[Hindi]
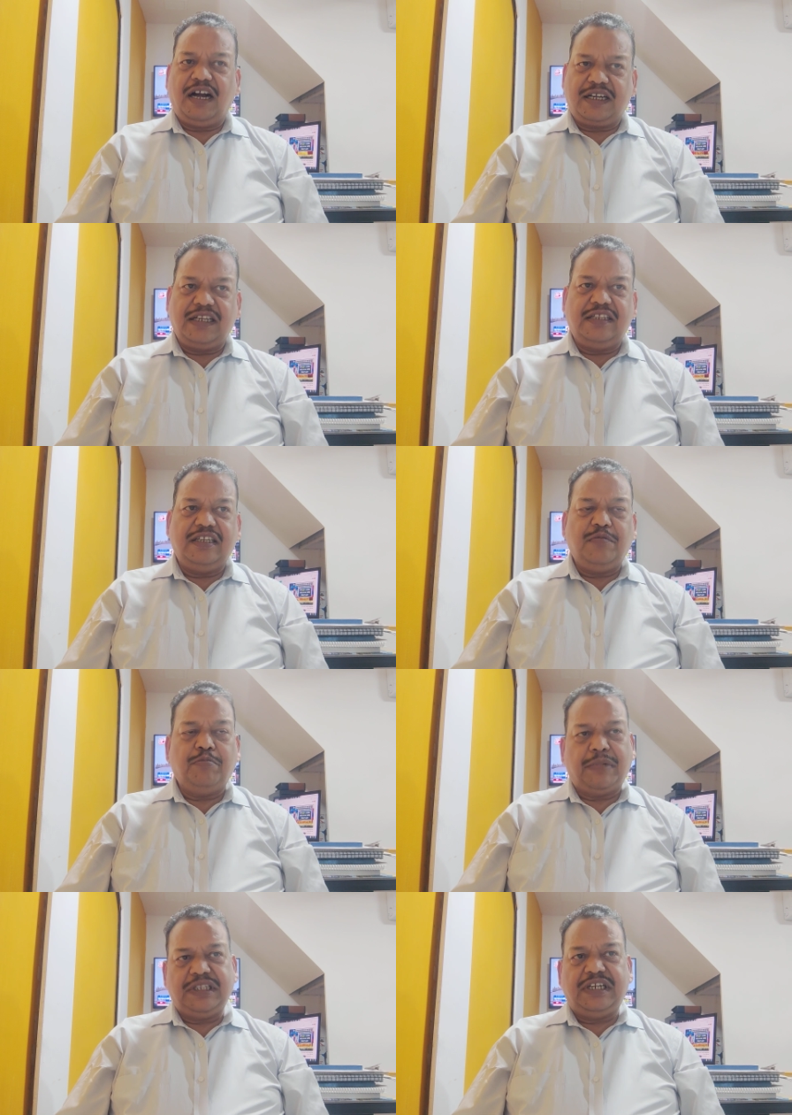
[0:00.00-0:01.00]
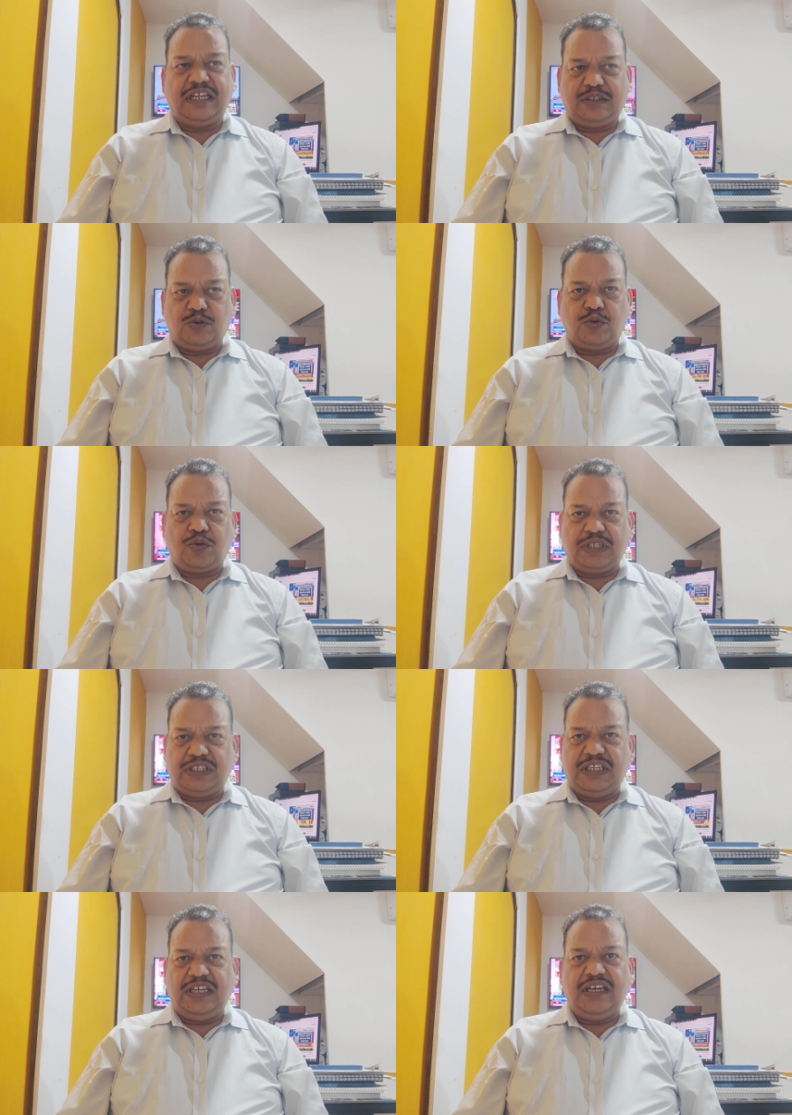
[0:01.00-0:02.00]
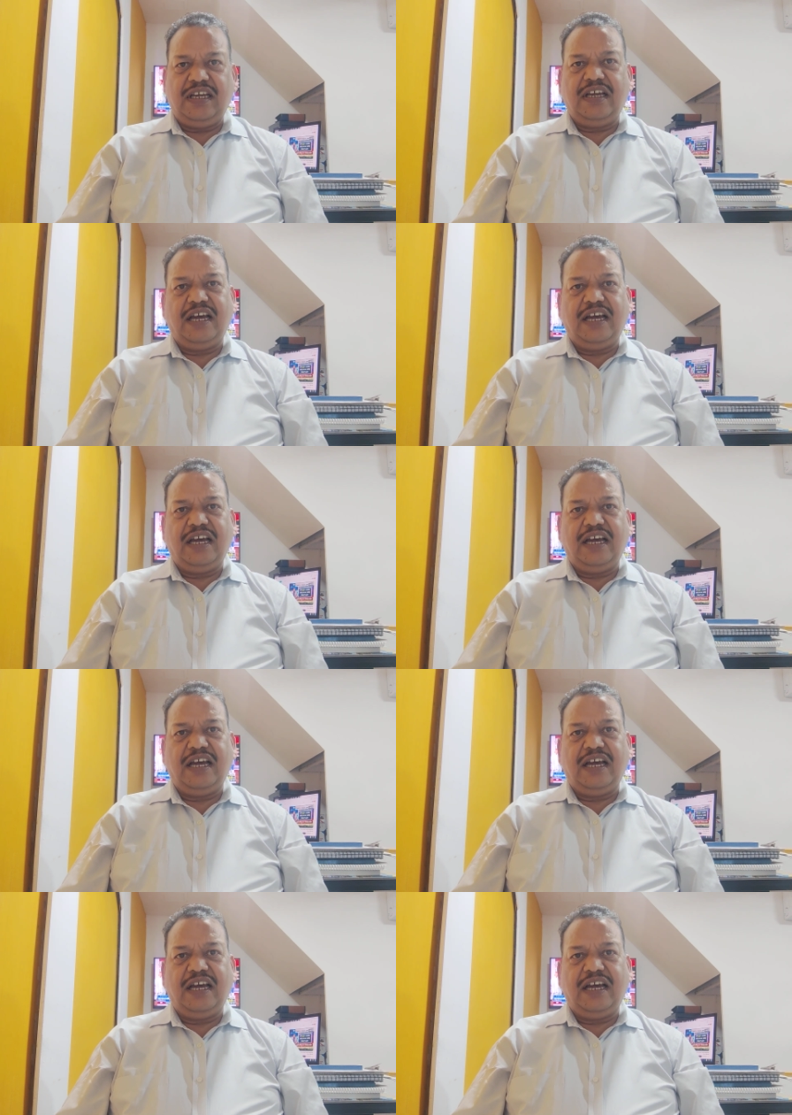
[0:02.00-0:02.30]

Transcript: आखिरी दिन मध्य रात्रि को करती हैं।